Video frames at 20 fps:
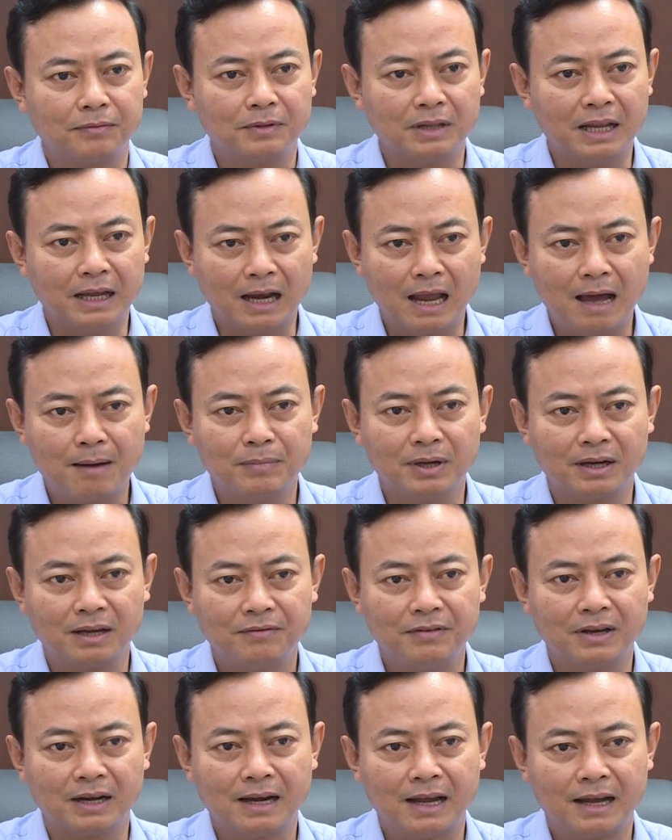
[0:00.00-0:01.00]
để làm được
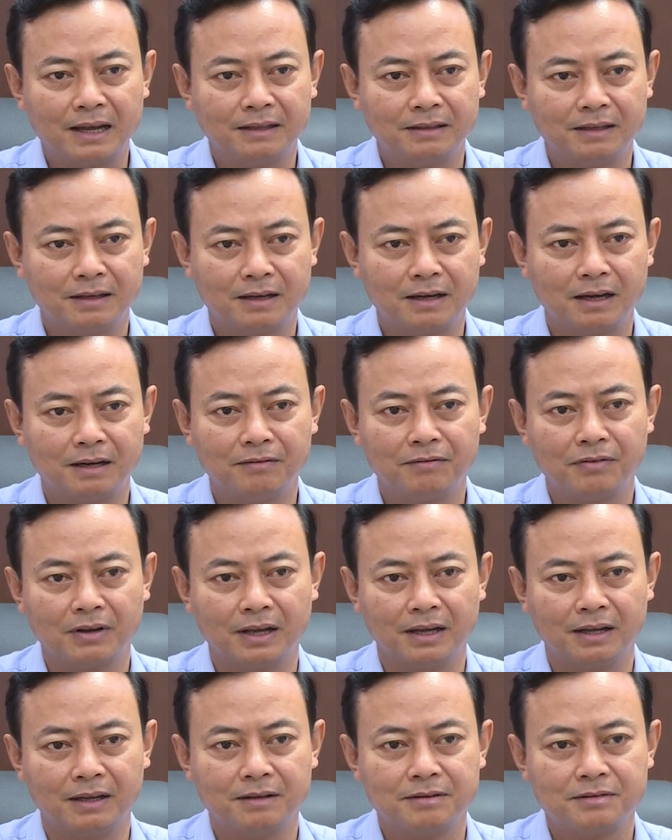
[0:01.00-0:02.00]
cái việc này thì cần
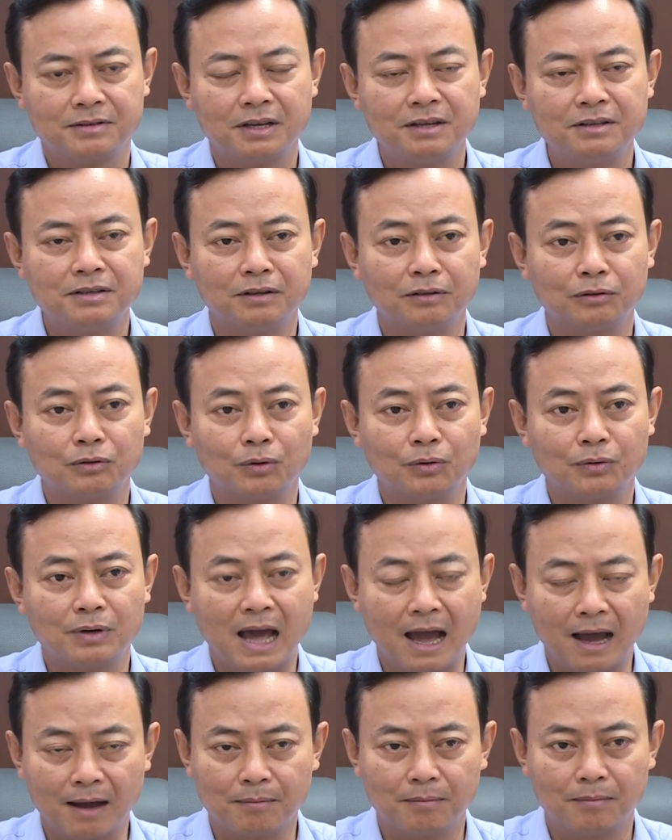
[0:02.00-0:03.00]
phải xây dựng tổ
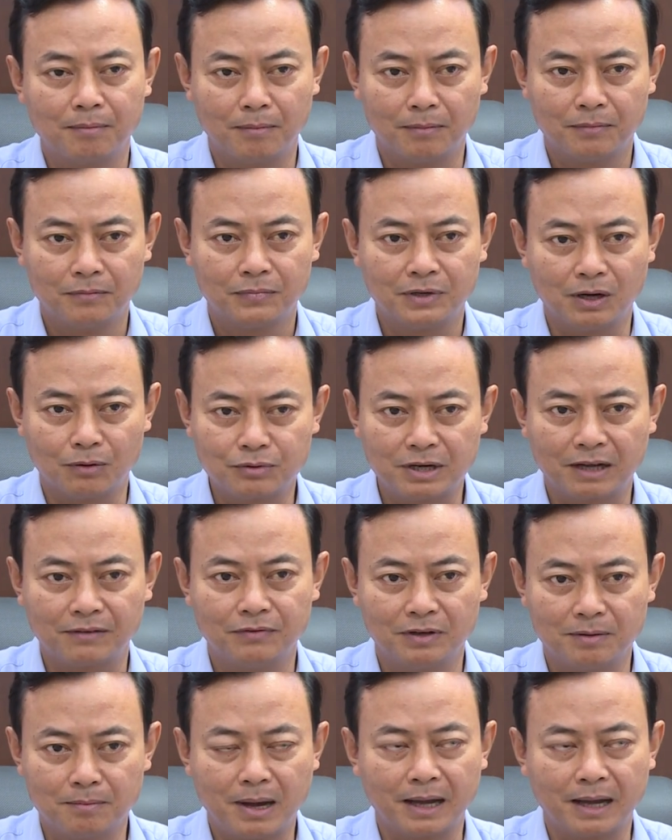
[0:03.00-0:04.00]
đảng trong sạch vững